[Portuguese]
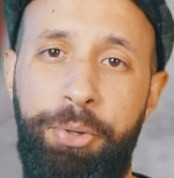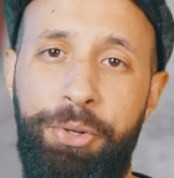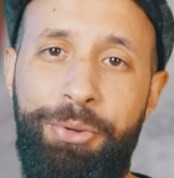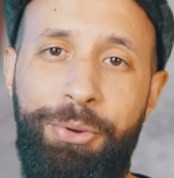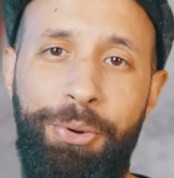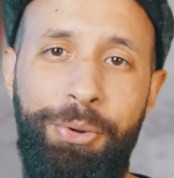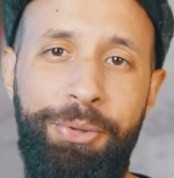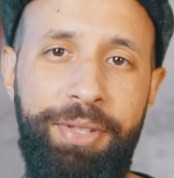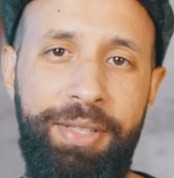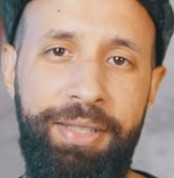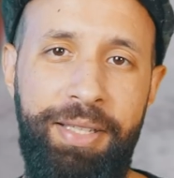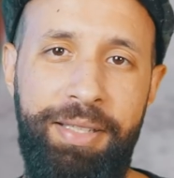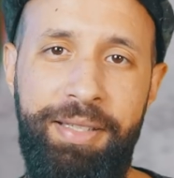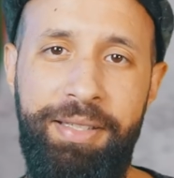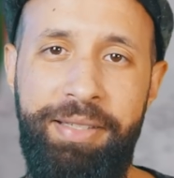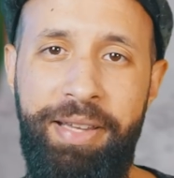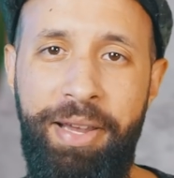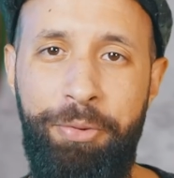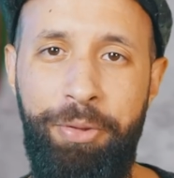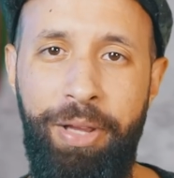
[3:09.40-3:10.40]
por conta conta
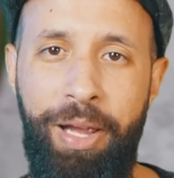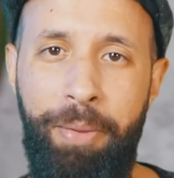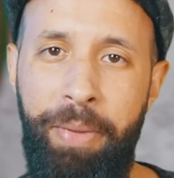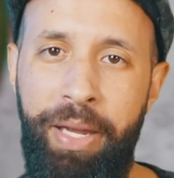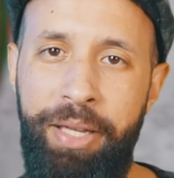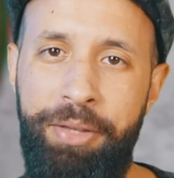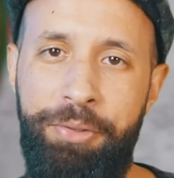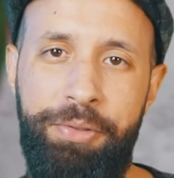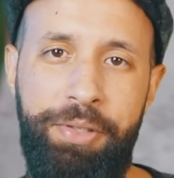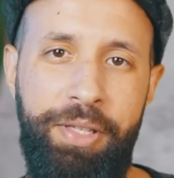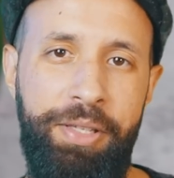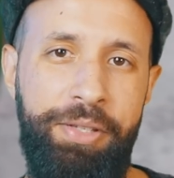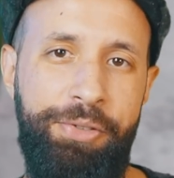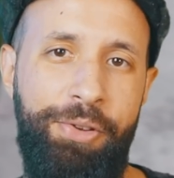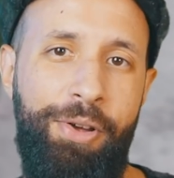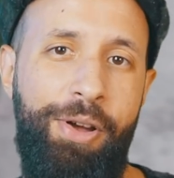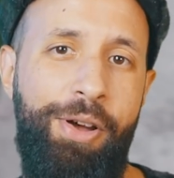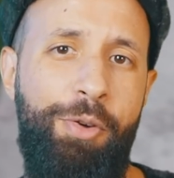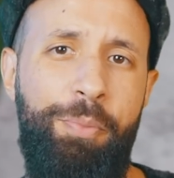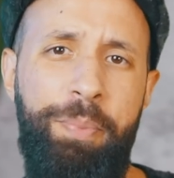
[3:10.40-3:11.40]
desses regulamentos que
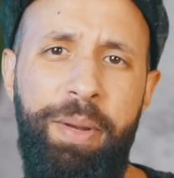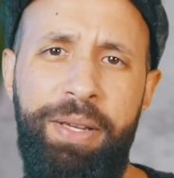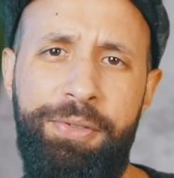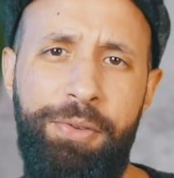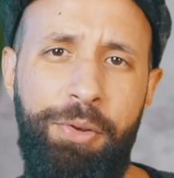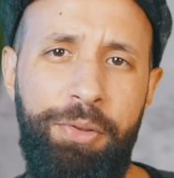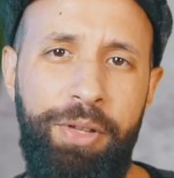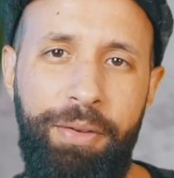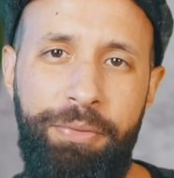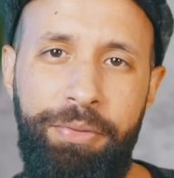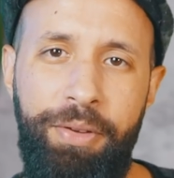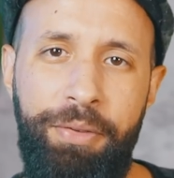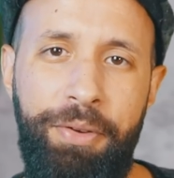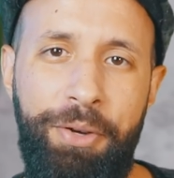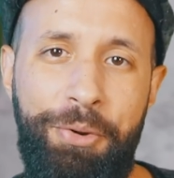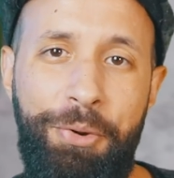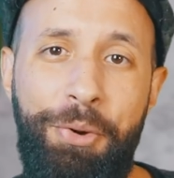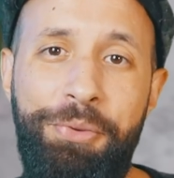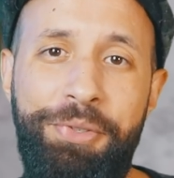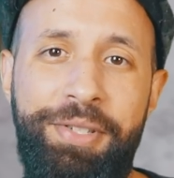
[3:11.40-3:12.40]
só o pessoal da
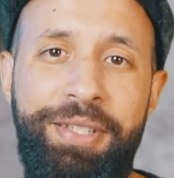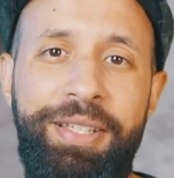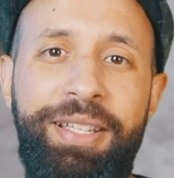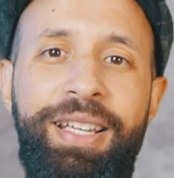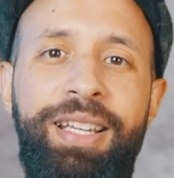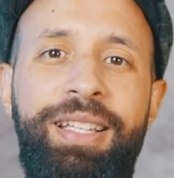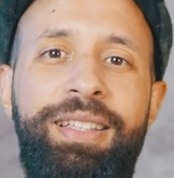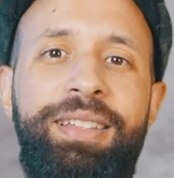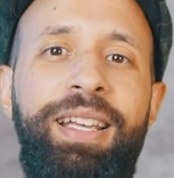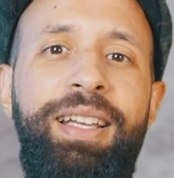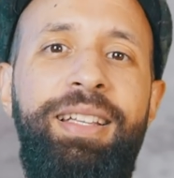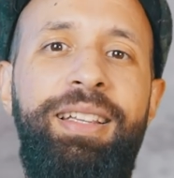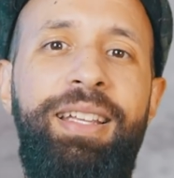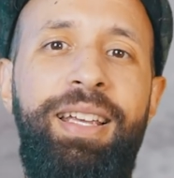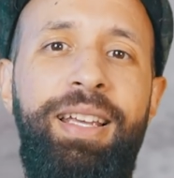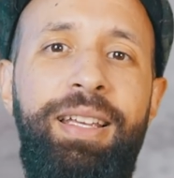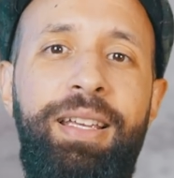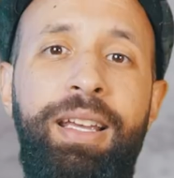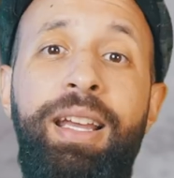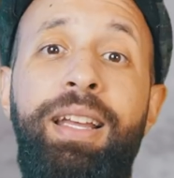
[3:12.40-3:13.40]
FIFA conseguia
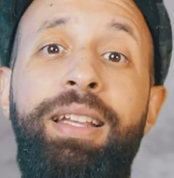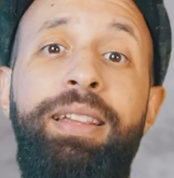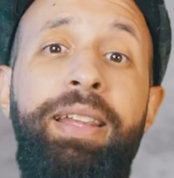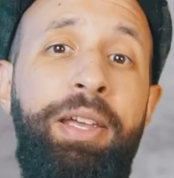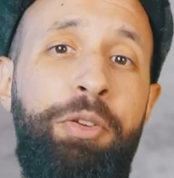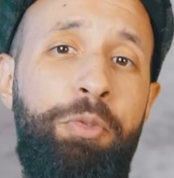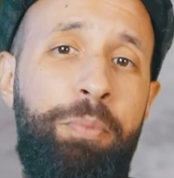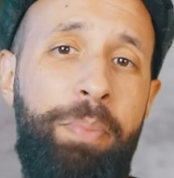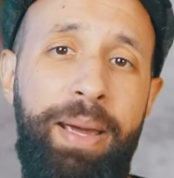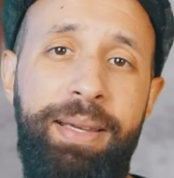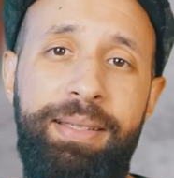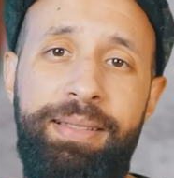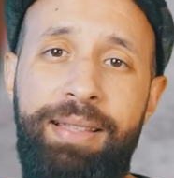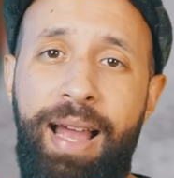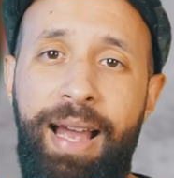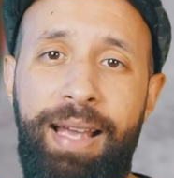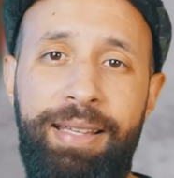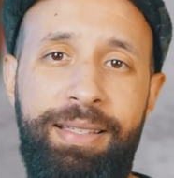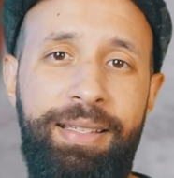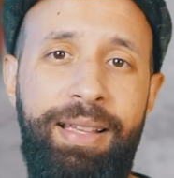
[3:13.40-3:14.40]
entender, nenhum país
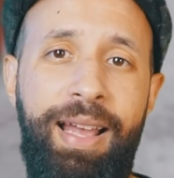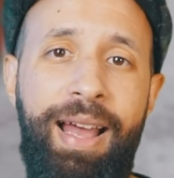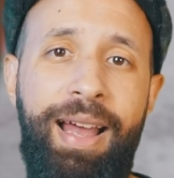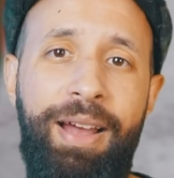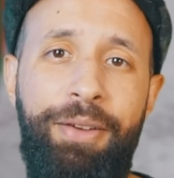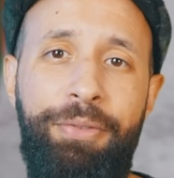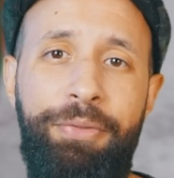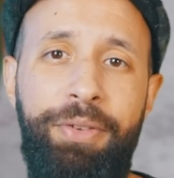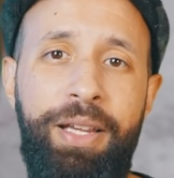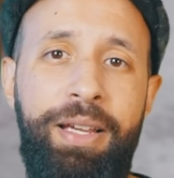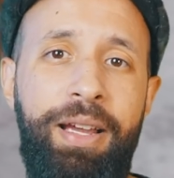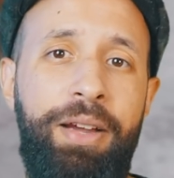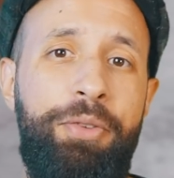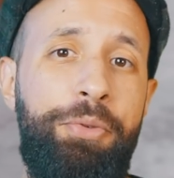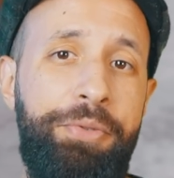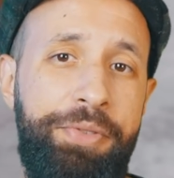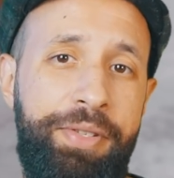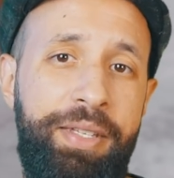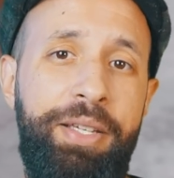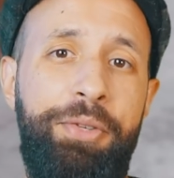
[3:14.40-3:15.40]
da Ásia e da África
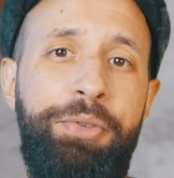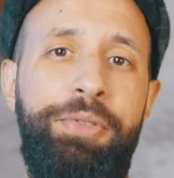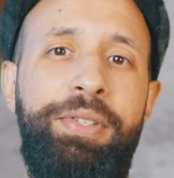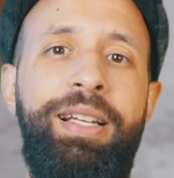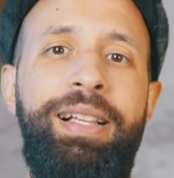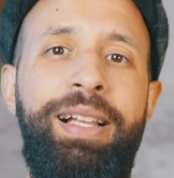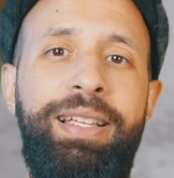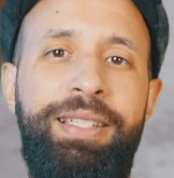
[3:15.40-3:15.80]
conseguiu se